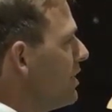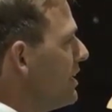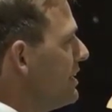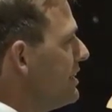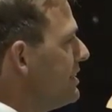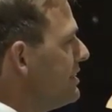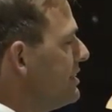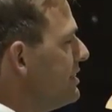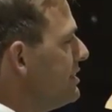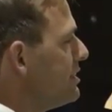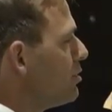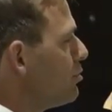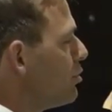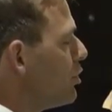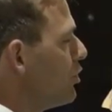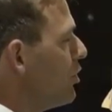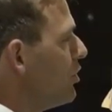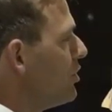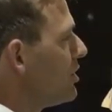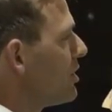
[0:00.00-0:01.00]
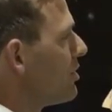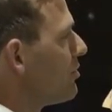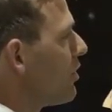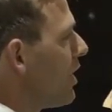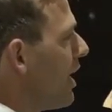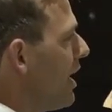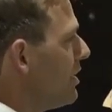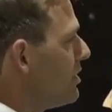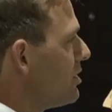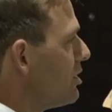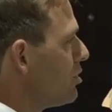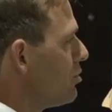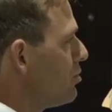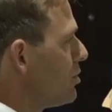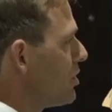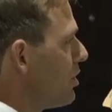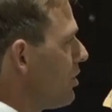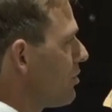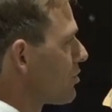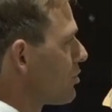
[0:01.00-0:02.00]
wenn ich diese benötige für andere
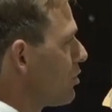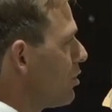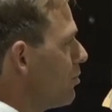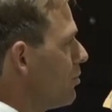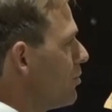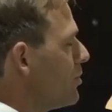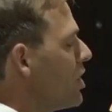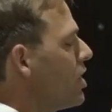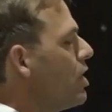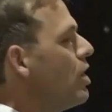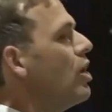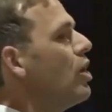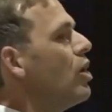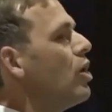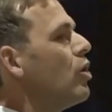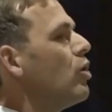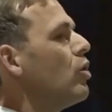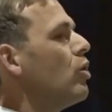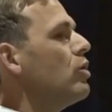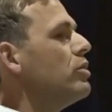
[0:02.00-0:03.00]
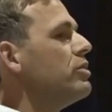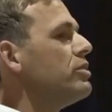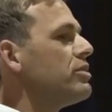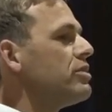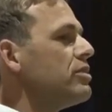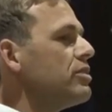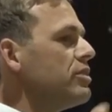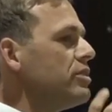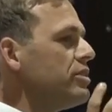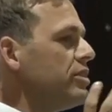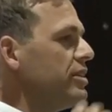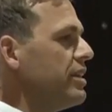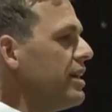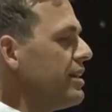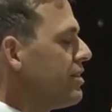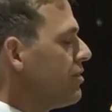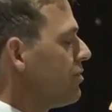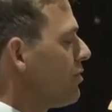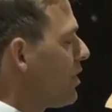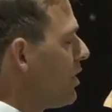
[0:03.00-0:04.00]
Bedarfsgruppen. Und die
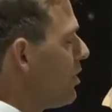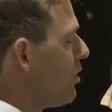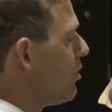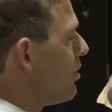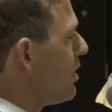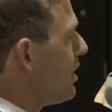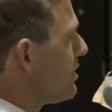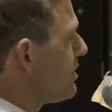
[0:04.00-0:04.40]
nette Frau